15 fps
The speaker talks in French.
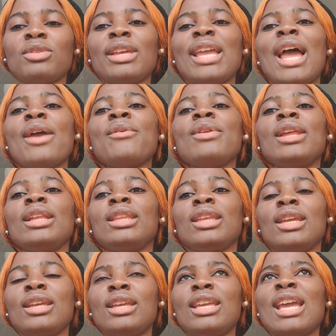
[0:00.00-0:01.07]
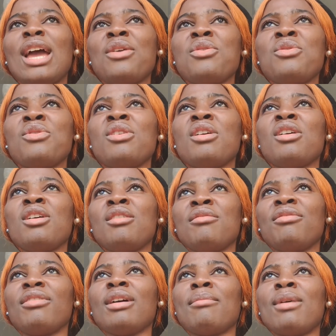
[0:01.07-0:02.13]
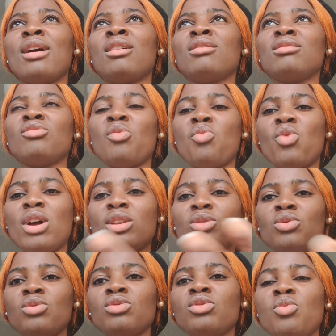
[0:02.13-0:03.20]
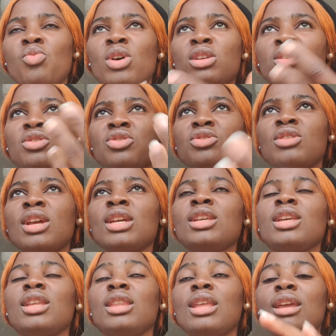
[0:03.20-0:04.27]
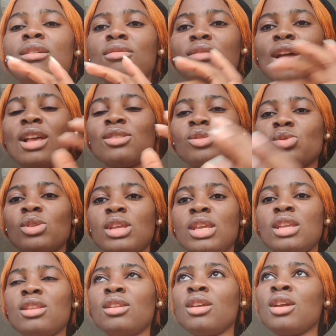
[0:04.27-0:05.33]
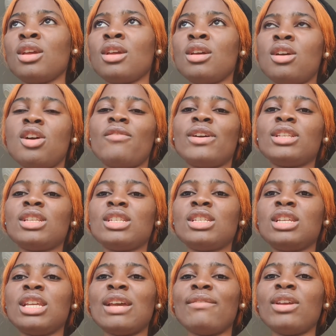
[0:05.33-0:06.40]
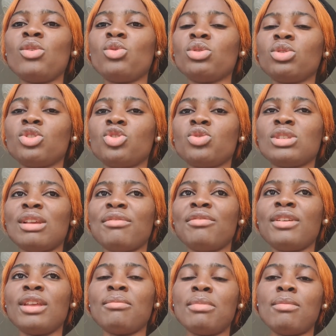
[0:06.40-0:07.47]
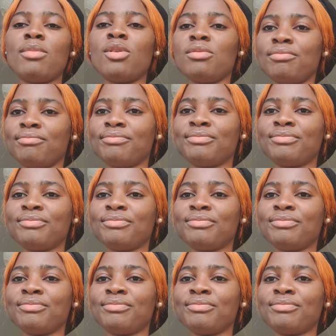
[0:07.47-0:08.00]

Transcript: il y a eu l'été, il y a eu euh, vraiment le mois d'août, le mois de juillet qui était ensoleillé. On va te dire qu'il y avait autre chose à faire, mais bon.